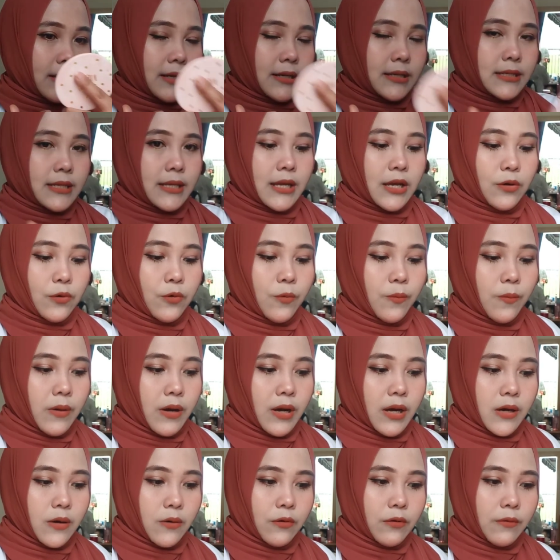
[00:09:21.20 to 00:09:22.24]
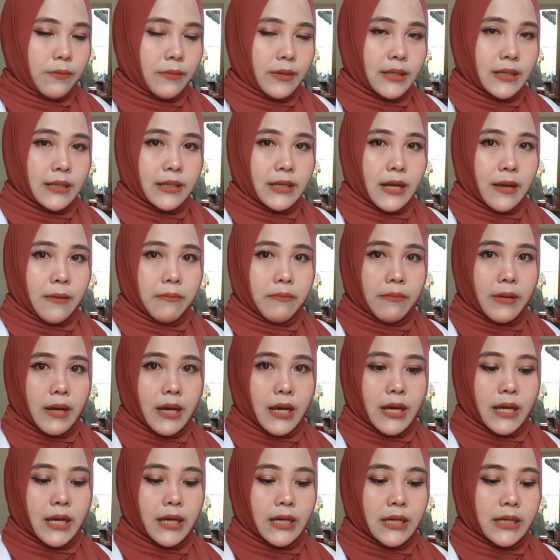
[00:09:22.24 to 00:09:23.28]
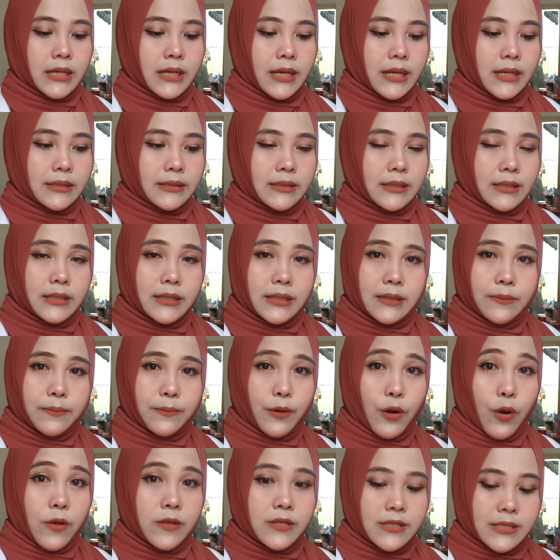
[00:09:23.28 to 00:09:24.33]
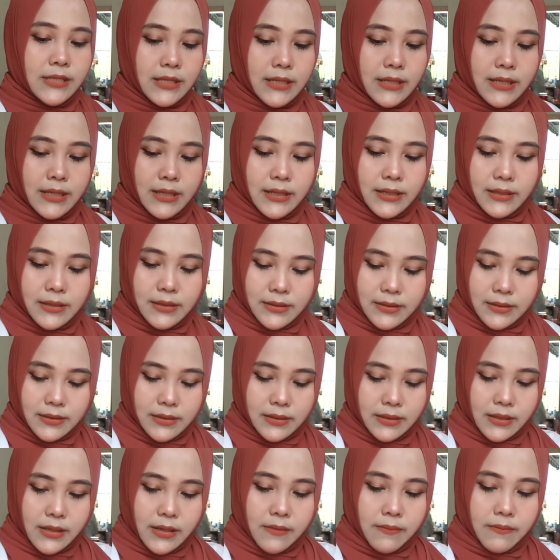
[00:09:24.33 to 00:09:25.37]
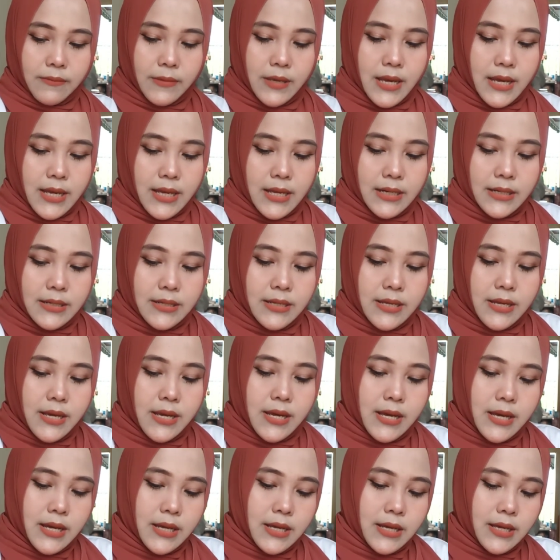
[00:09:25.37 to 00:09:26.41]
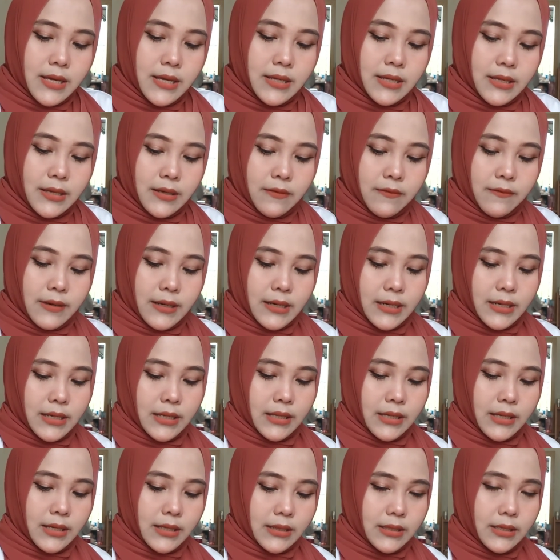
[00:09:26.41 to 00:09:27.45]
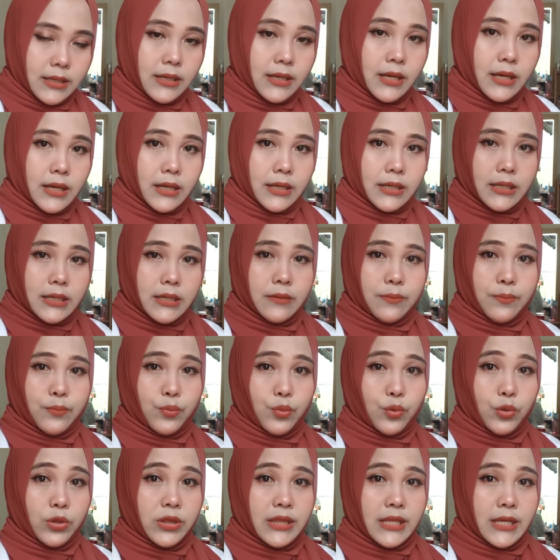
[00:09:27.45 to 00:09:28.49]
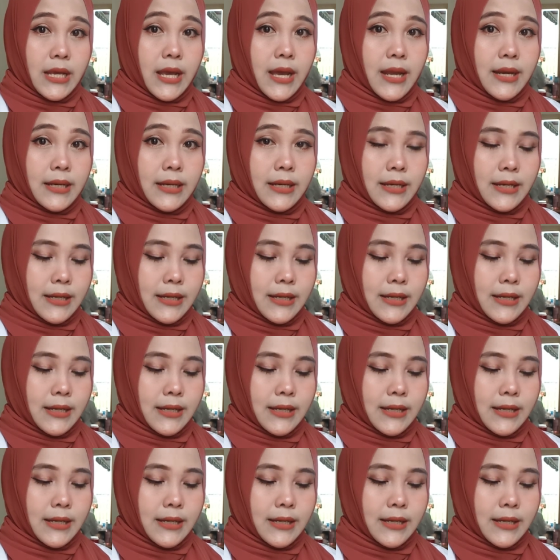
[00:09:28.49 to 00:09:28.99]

dan di sini aku mau menambahkan uh, bronzer biar dia warnanya tidak keputihan